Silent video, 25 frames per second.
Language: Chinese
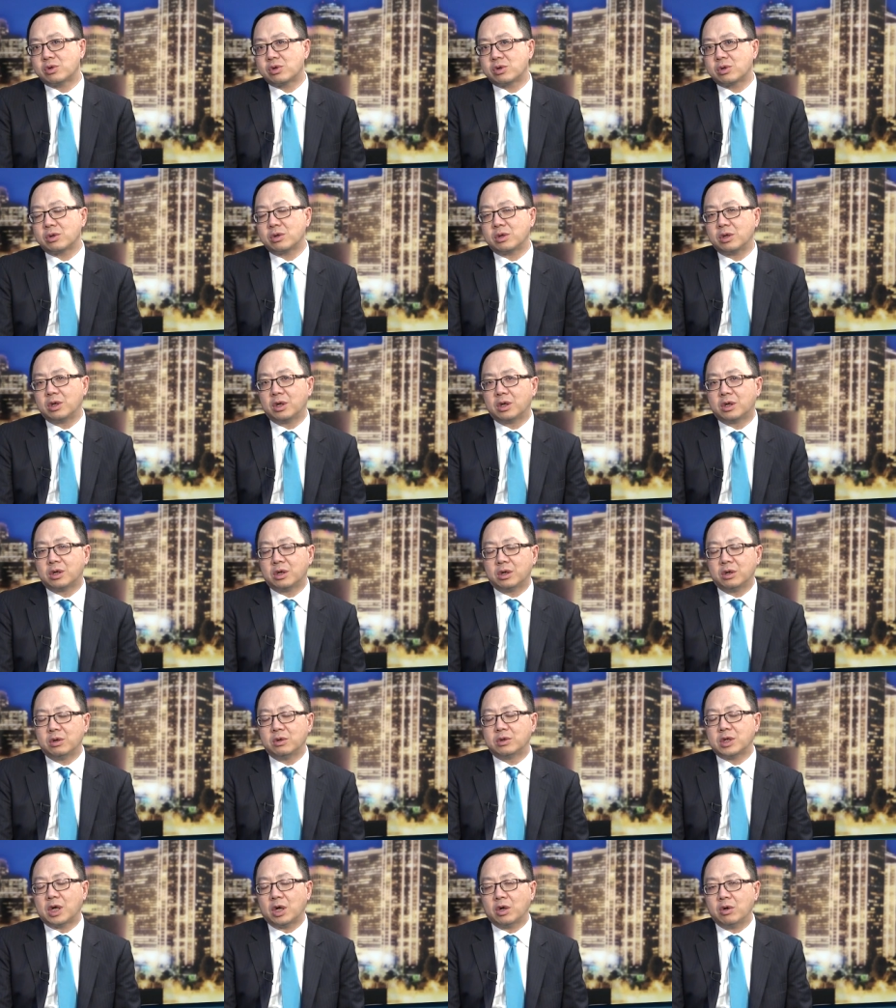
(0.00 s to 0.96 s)
是一个
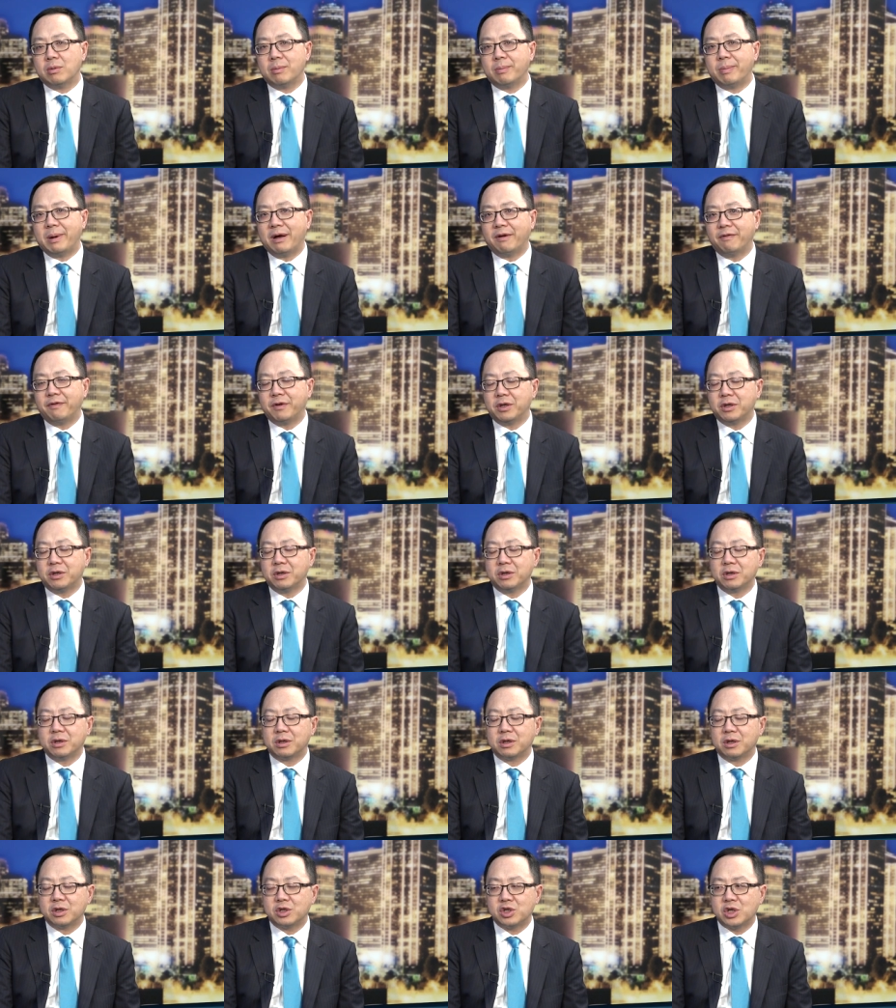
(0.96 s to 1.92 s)
采用巴菲特
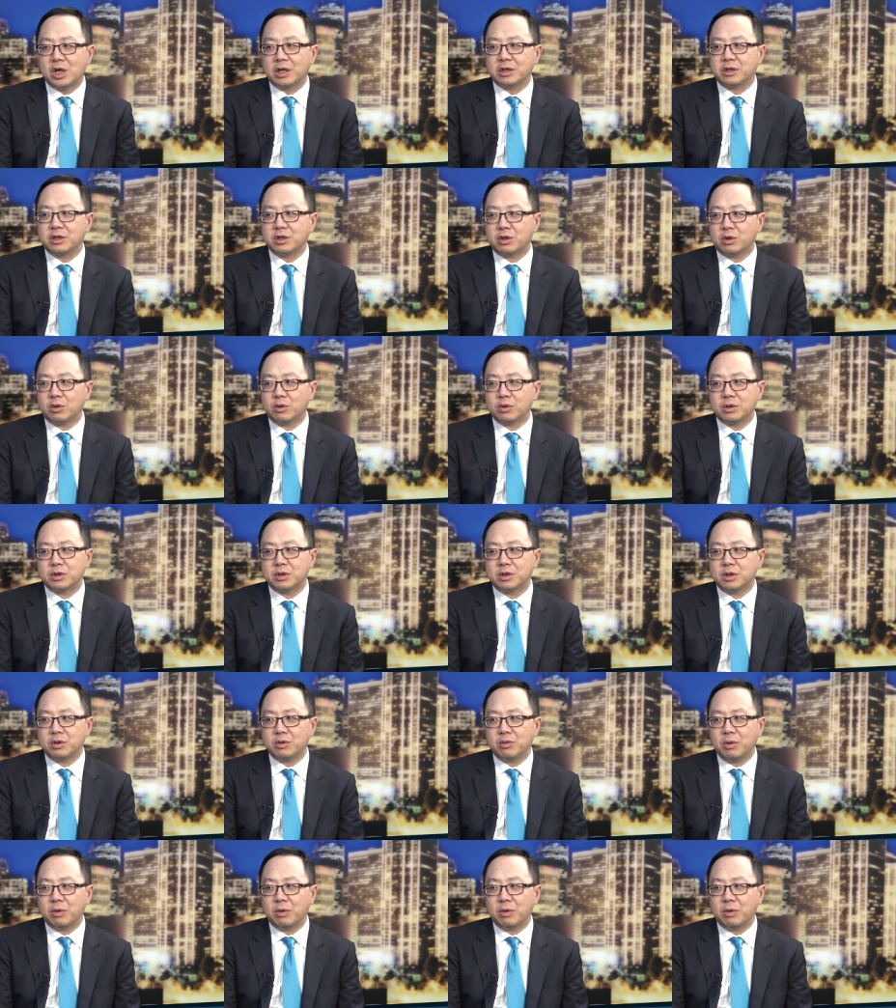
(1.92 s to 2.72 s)
的价值投资的